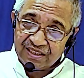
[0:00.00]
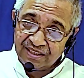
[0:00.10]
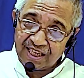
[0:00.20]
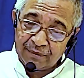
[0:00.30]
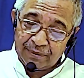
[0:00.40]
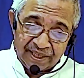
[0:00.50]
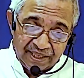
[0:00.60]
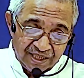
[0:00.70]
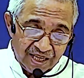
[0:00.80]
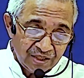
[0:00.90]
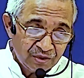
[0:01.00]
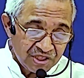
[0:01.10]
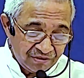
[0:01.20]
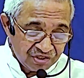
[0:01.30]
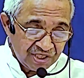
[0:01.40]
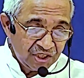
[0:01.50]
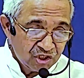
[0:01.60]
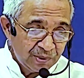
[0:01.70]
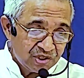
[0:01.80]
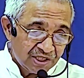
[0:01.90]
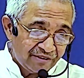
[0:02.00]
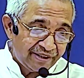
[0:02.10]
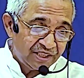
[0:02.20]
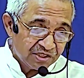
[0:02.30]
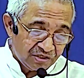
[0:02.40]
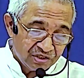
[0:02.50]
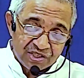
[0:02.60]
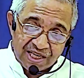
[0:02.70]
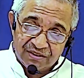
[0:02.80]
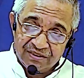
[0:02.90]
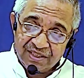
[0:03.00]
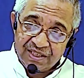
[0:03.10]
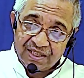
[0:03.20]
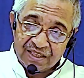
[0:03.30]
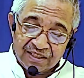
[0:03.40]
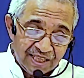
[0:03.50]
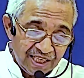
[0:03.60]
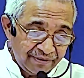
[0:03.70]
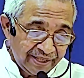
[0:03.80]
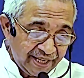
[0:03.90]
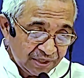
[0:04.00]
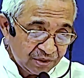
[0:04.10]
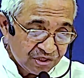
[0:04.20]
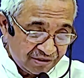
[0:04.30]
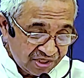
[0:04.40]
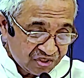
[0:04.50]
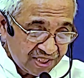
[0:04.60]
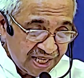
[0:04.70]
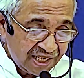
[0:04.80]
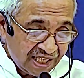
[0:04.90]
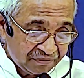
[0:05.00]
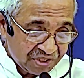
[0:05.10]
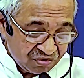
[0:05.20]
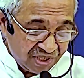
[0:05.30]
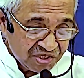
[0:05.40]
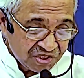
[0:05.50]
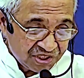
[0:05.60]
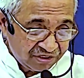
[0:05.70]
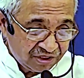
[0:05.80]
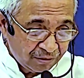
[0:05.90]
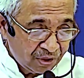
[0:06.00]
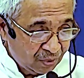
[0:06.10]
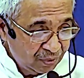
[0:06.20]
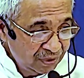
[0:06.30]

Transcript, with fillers: నలభై నాలుగు సంవత్సరాలు ఇంచుమించు నలభై ఐదు సంవత్సరాలు నలభై ఐదు సంవత్సరాల నా విశ్వాస జీవితంలో